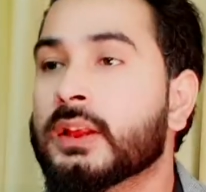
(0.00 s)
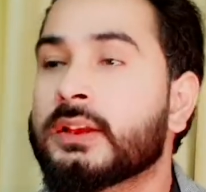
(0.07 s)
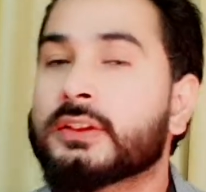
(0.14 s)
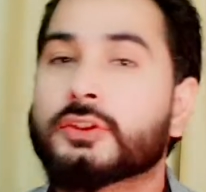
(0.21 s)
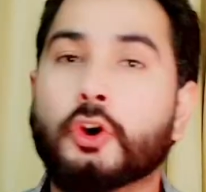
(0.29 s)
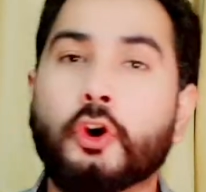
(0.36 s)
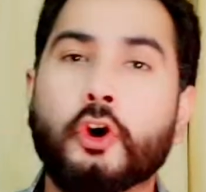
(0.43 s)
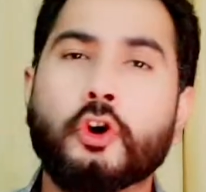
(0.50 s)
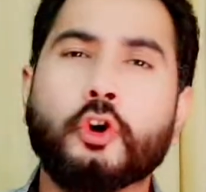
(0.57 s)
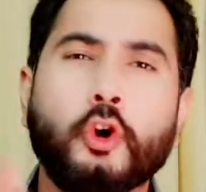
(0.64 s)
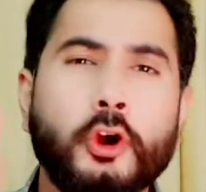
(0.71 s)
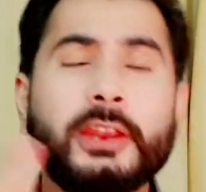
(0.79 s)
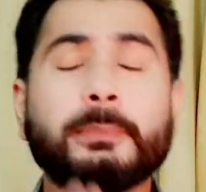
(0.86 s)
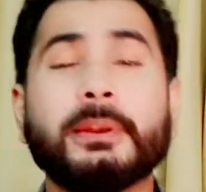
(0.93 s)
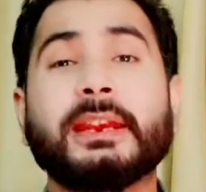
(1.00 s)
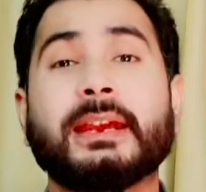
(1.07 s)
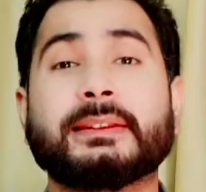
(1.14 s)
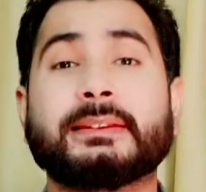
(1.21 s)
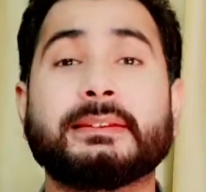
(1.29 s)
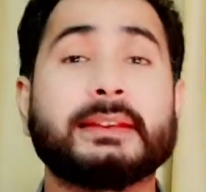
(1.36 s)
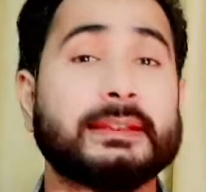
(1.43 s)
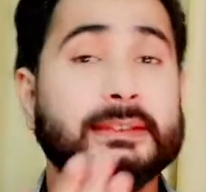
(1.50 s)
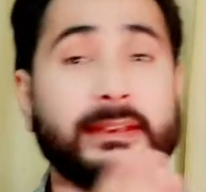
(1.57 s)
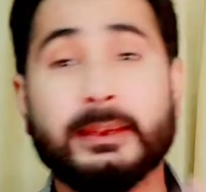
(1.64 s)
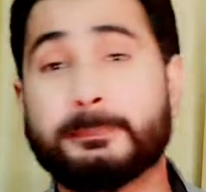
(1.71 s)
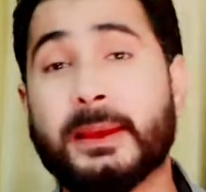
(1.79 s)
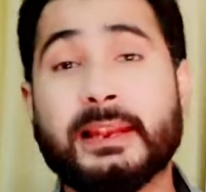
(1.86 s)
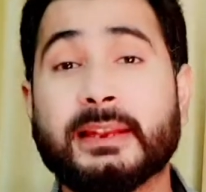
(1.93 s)
तो कोई भी ऐसी जैसे कि
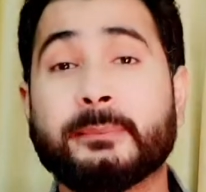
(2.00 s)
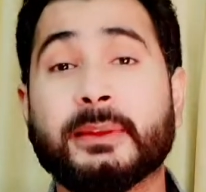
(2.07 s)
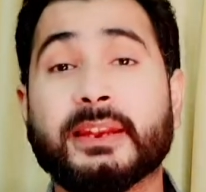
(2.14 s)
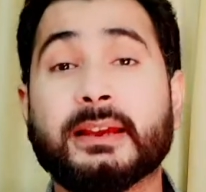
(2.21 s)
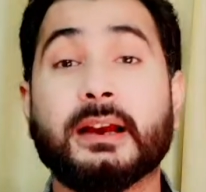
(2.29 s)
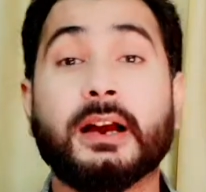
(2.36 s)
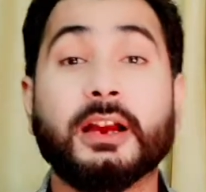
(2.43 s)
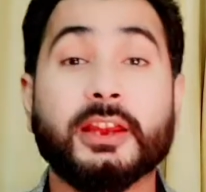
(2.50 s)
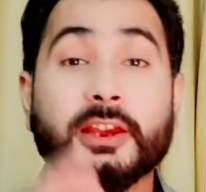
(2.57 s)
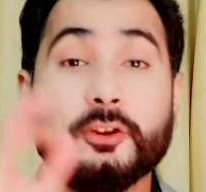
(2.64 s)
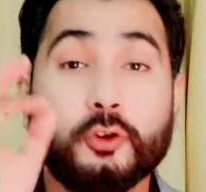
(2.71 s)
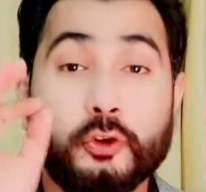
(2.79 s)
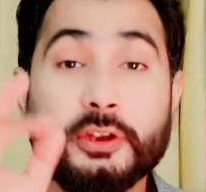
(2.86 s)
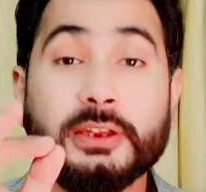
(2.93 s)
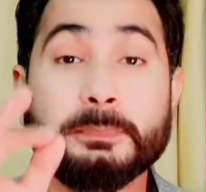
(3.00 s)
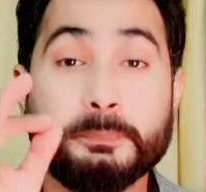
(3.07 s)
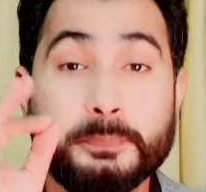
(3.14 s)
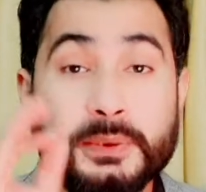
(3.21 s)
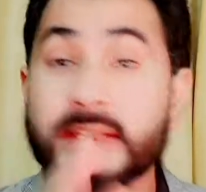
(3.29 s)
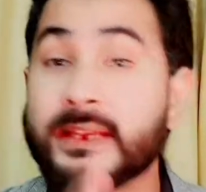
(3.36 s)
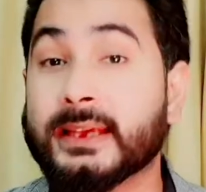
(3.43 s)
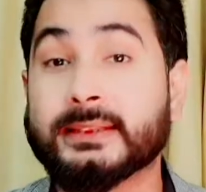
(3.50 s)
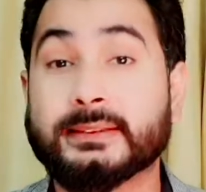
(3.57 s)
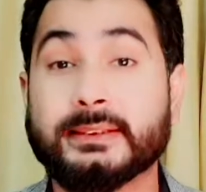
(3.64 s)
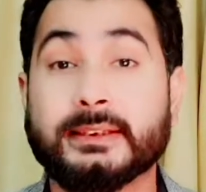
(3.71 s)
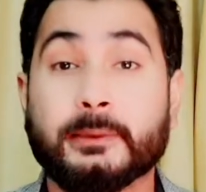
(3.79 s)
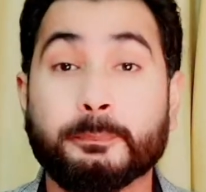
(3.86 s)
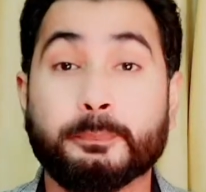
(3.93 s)
पहले मैंने कहा कि कोई भी ऐसी
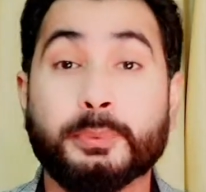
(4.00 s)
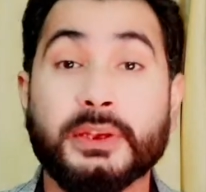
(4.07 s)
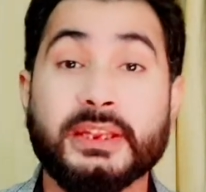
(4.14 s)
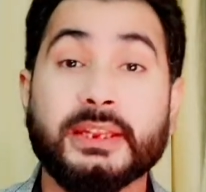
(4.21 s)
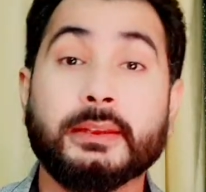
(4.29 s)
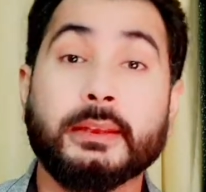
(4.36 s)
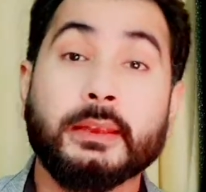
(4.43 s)
कंपनी